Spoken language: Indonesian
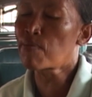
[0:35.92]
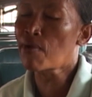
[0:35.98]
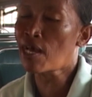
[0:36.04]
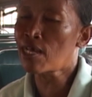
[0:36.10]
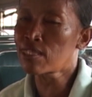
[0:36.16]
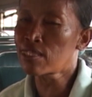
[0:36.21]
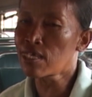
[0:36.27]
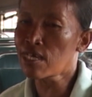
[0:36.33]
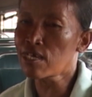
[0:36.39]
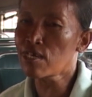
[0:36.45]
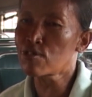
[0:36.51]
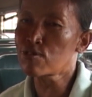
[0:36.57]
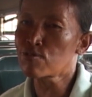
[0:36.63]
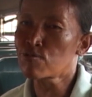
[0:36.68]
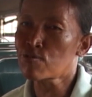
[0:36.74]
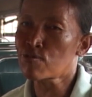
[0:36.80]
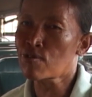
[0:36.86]
plastik ya
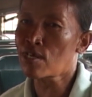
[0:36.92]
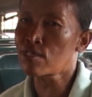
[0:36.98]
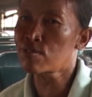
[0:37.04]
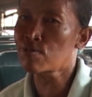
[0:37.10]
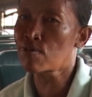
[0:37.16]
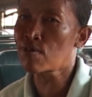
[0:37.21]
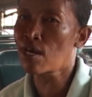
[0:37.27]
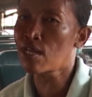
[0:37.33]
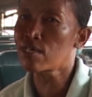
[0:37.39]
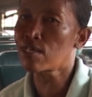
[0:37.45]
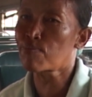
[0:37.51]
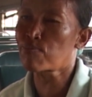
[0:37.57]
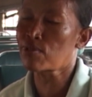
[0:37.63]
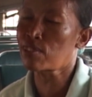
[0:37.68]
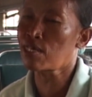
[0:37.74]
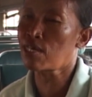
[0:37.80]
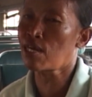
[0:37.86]
suka-suka dapat